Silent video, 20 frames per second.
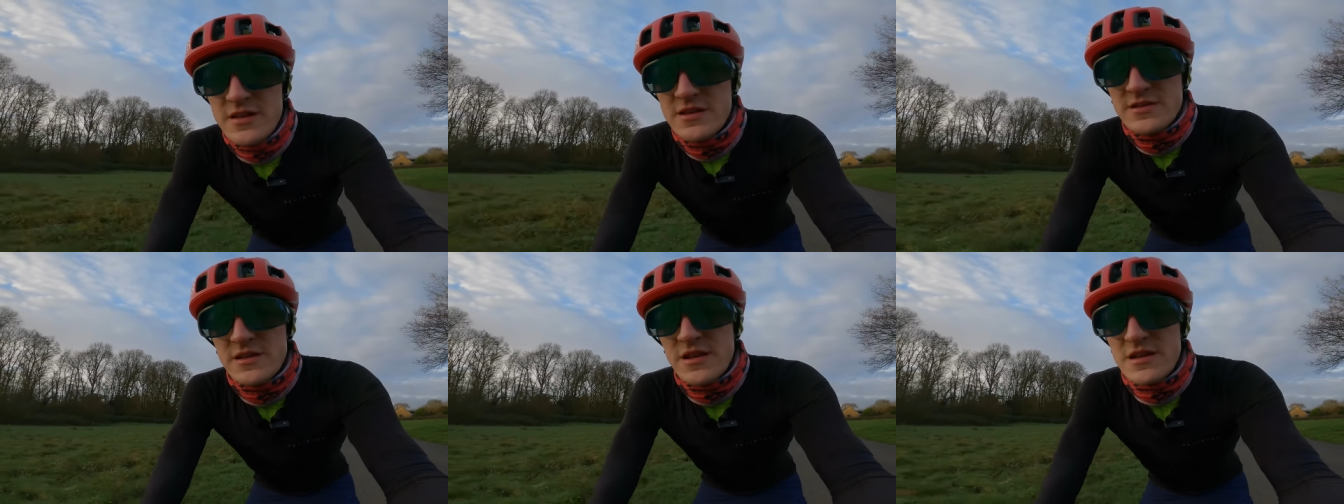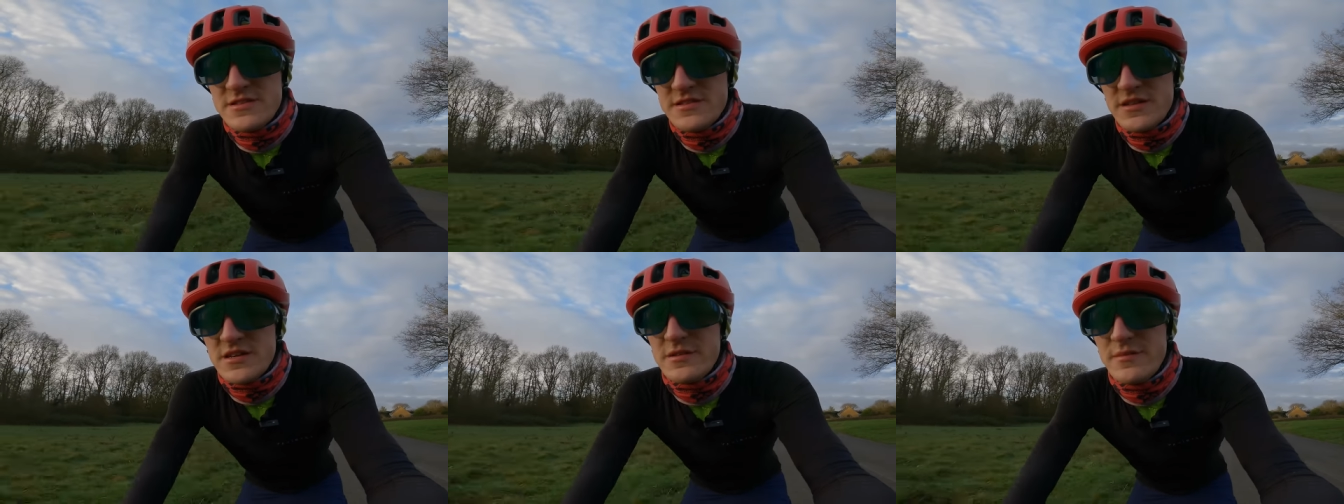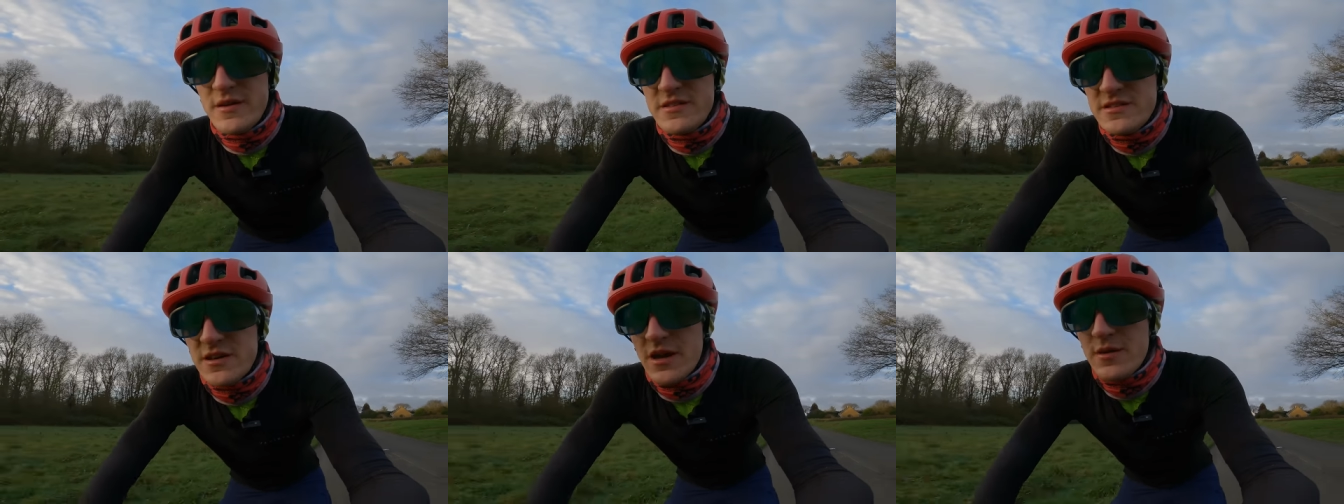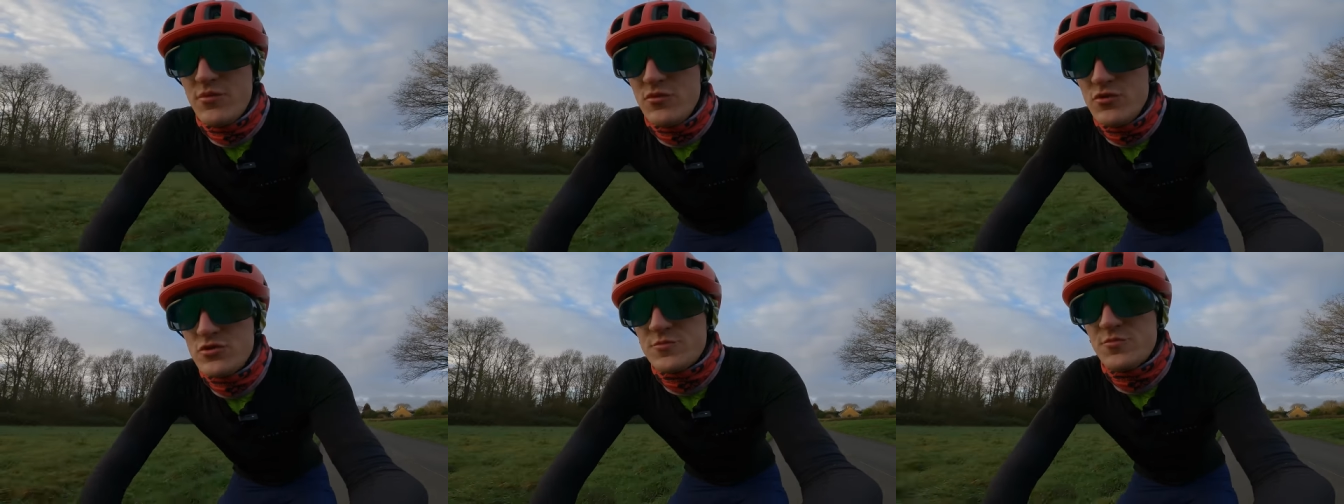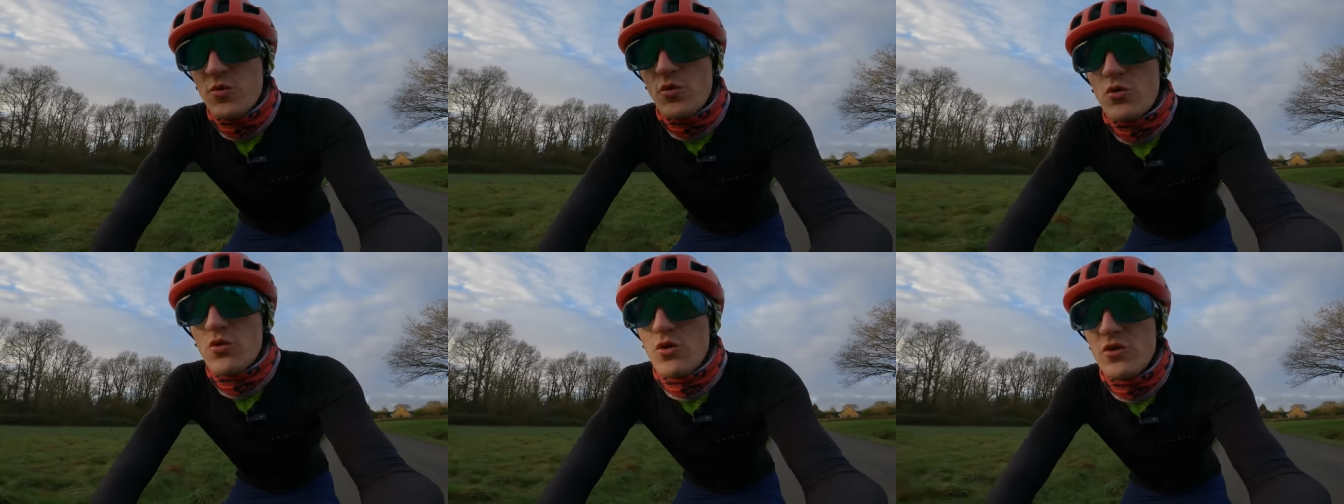C'est l'acier qui m'a le plus
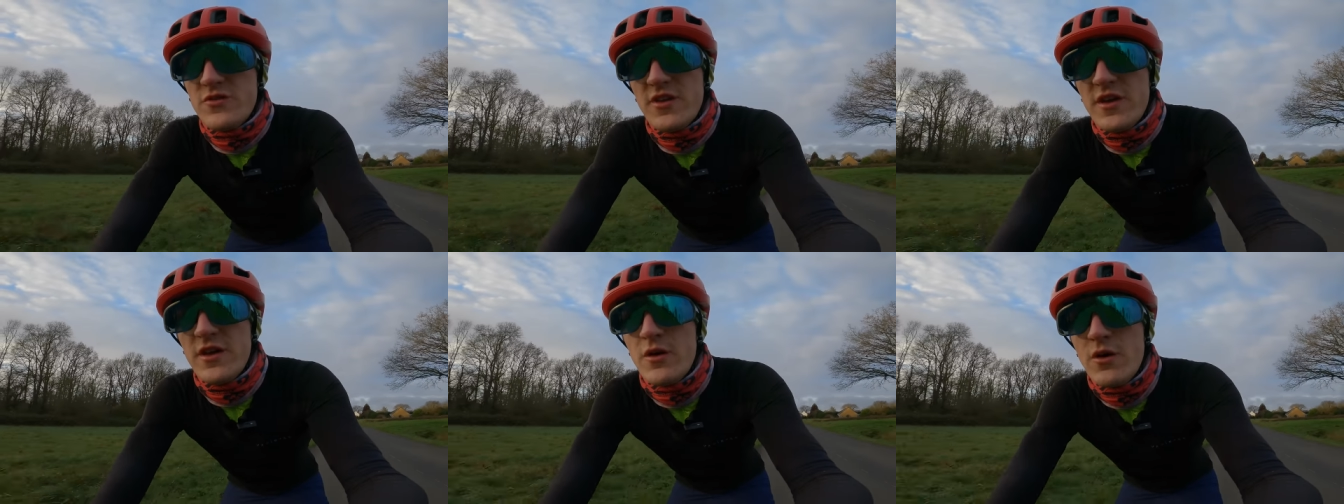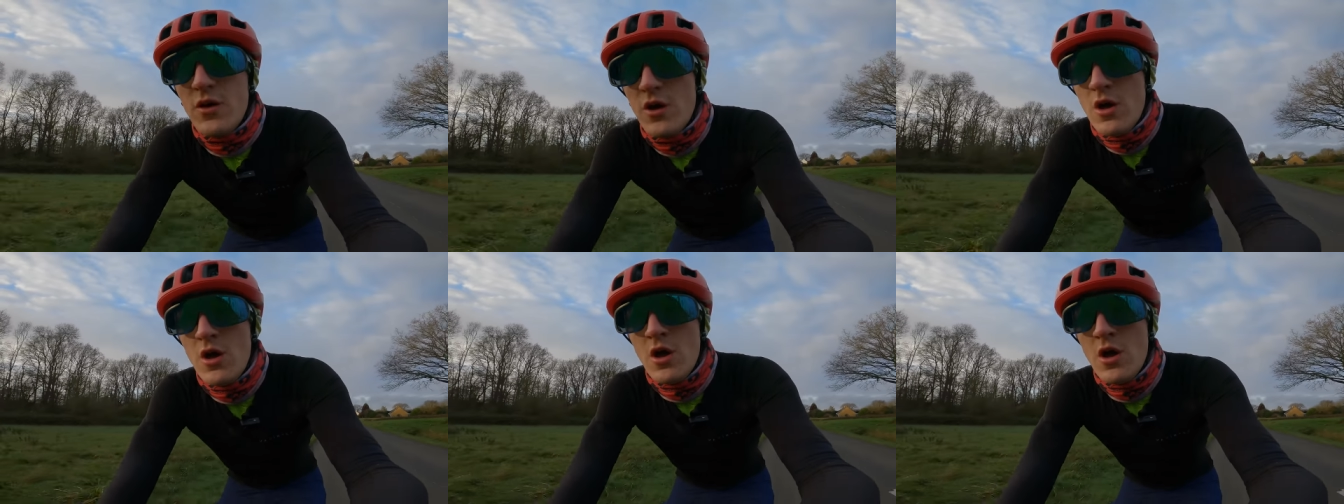pour le côté euh,